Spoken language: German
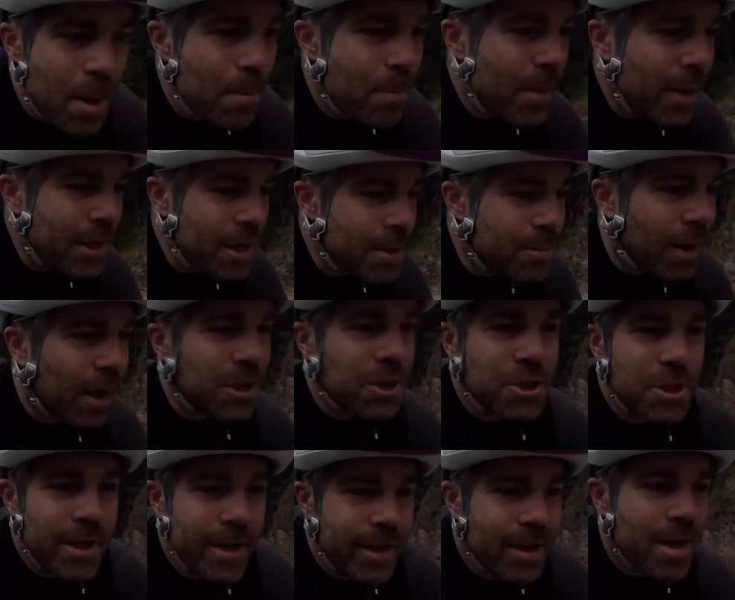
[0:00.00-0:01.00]
Mit dem
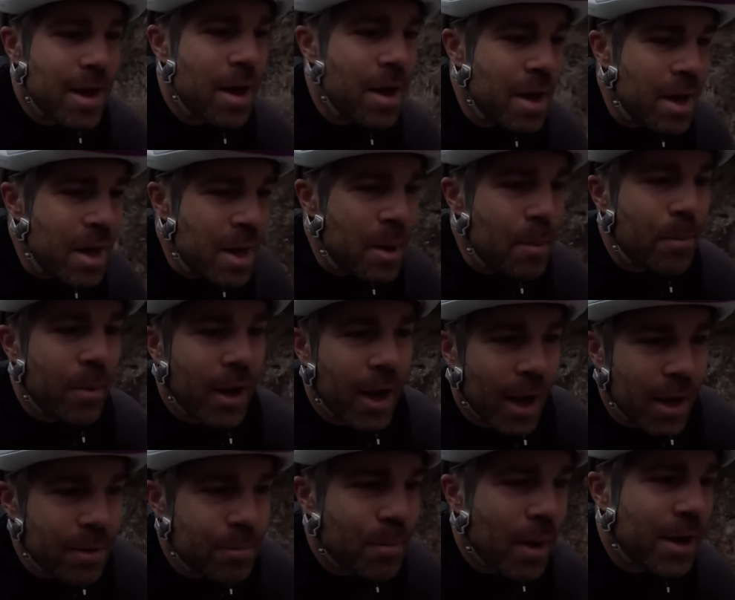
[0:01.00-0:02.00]
Anstieg
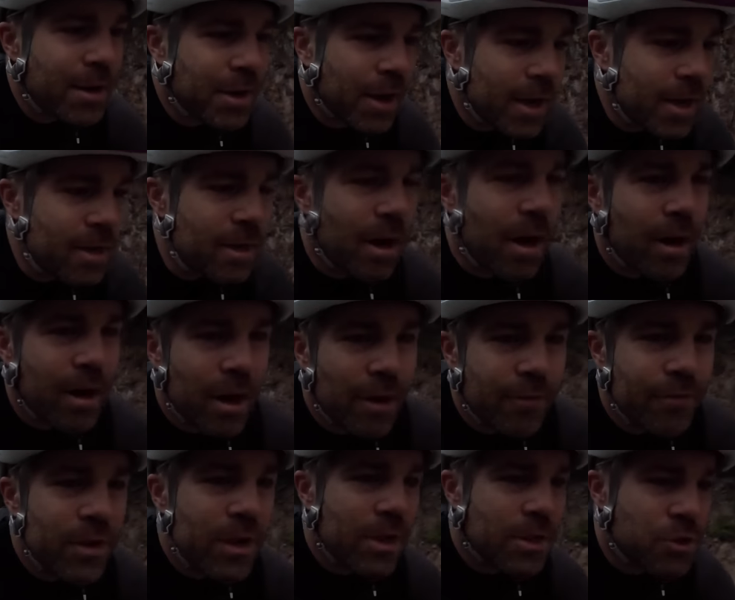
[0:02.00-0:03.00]
begann mein
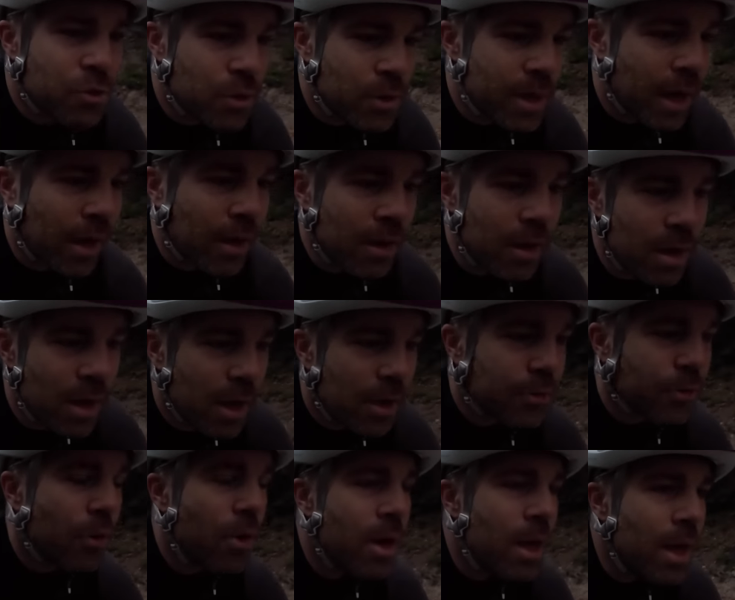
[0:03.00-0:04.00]
Tretlager wieder zu knacken.
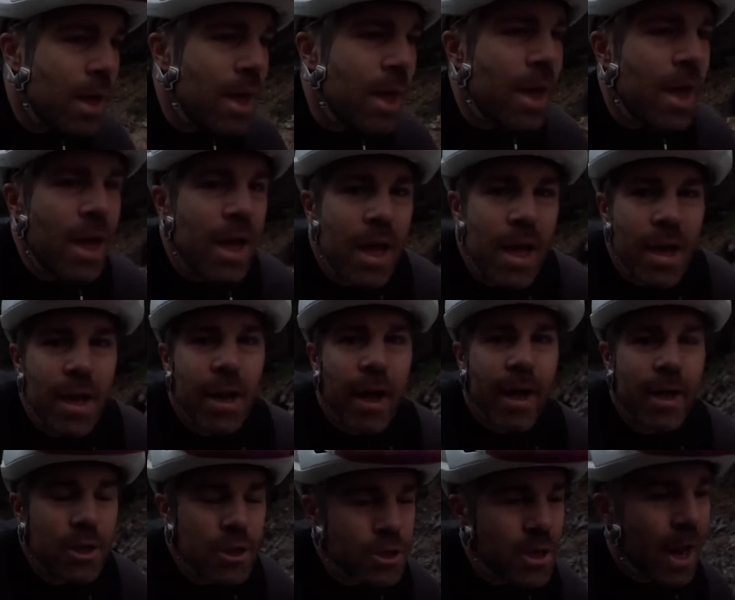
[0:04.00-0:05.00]
Also in den
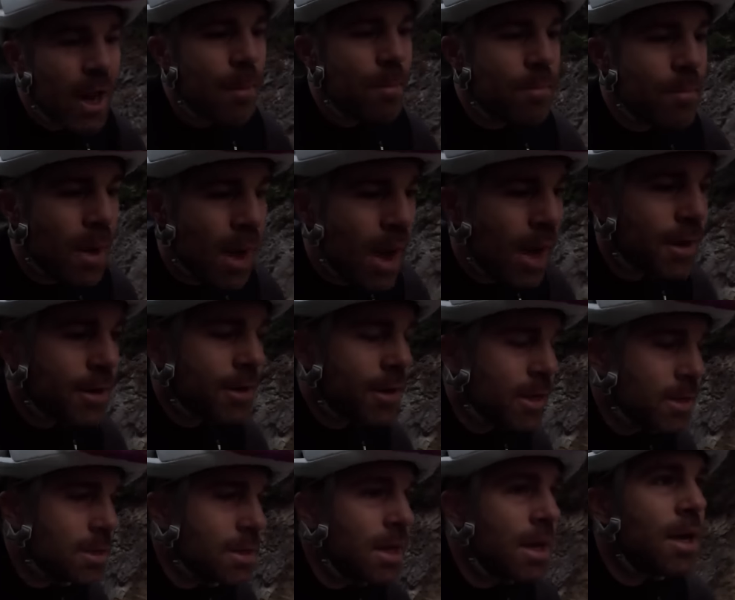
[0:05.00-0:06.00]
Rätischen Alpen hatte
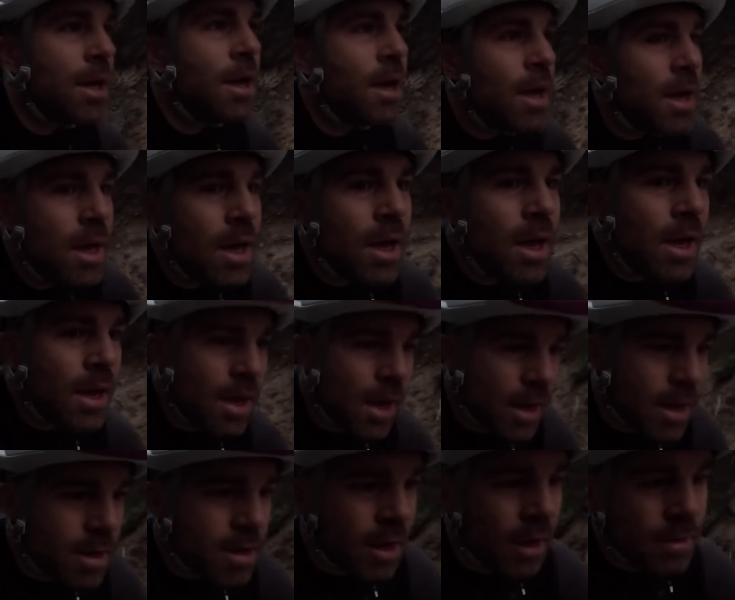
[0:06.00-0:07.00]
das ja
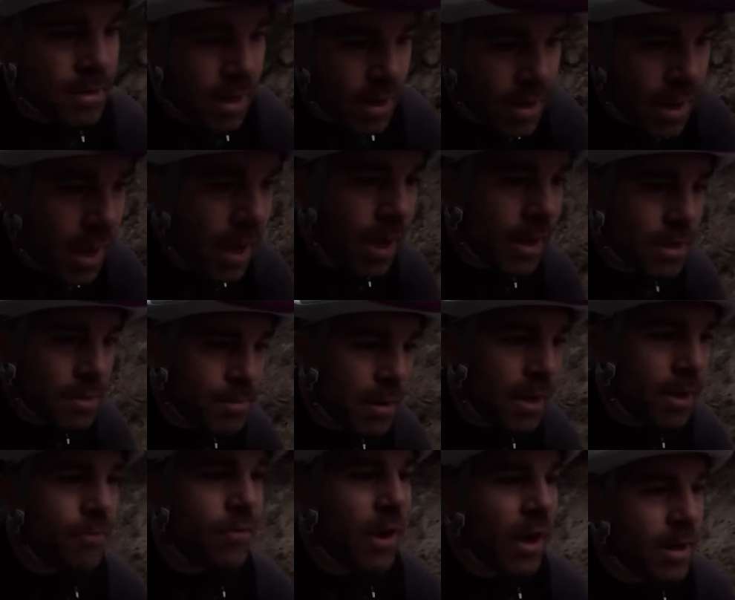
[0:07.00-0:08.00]
geknackt. Danach hat
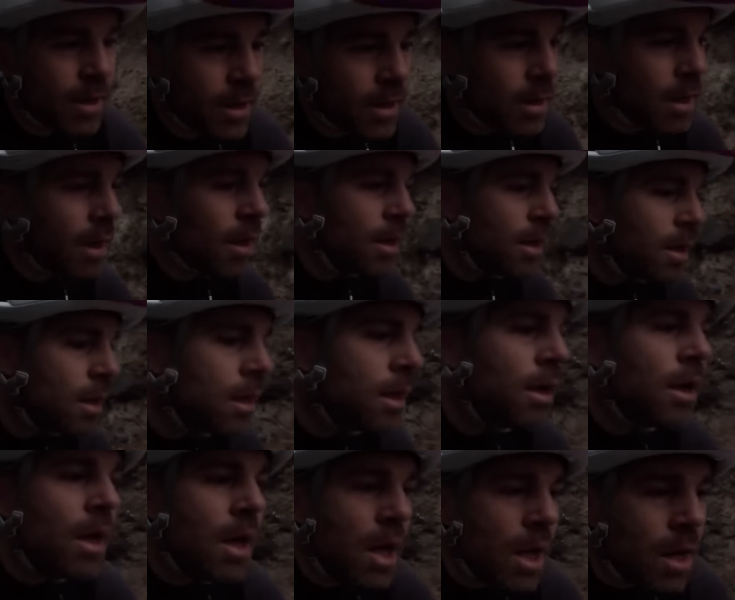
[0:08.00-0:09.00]
mein Fahrradhändler
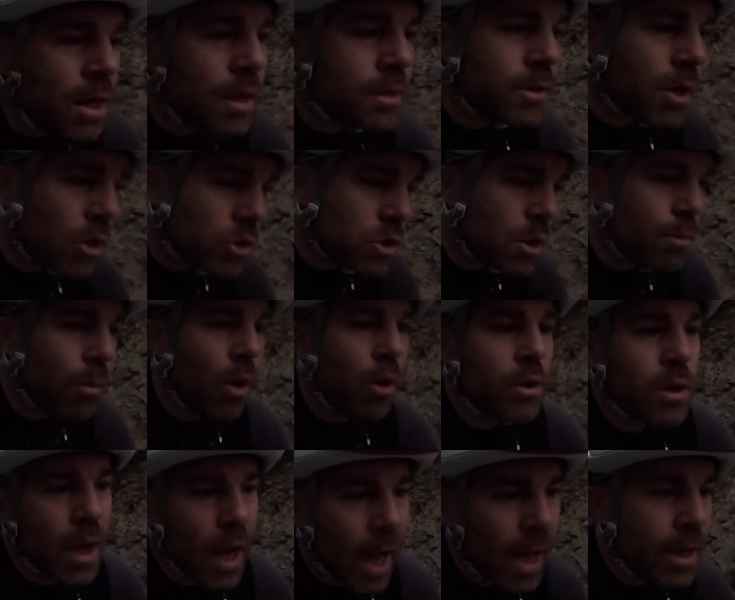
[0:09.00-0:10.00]
das
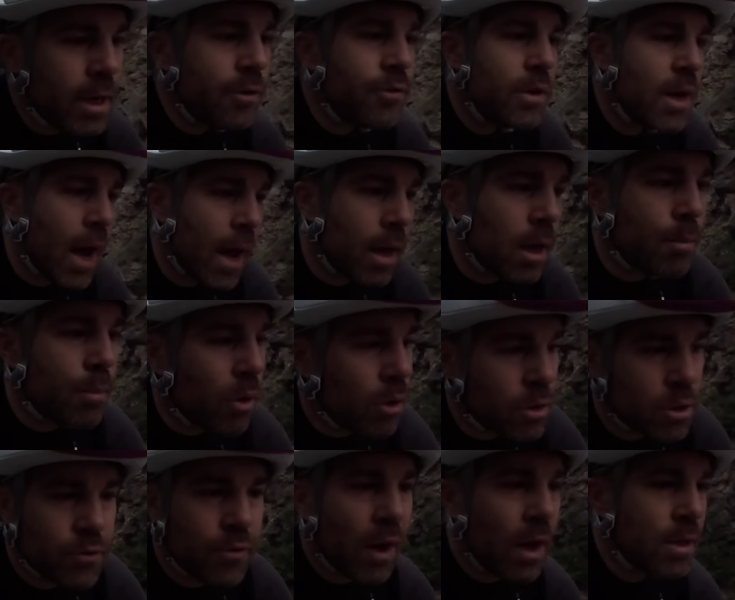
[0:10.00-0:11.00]
ausgebaut, gereinigt, wieder
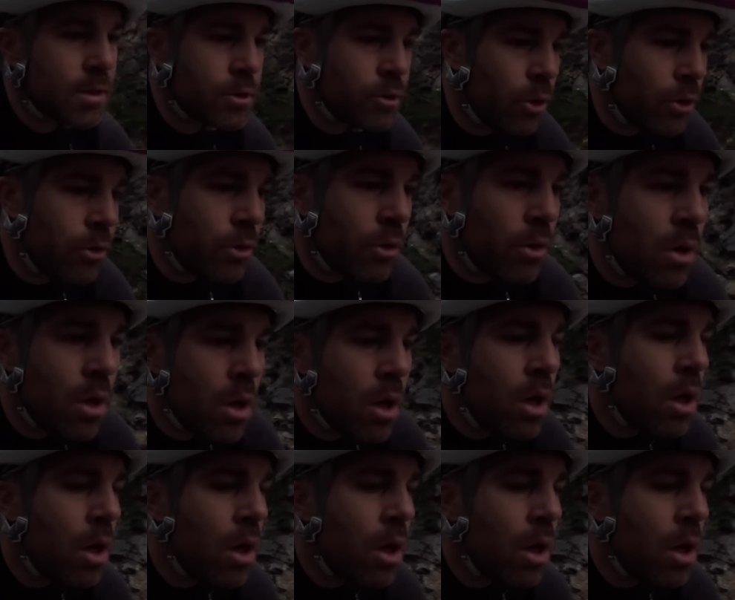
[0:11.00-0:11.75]
eingebaut. Das war alles in Ordnung.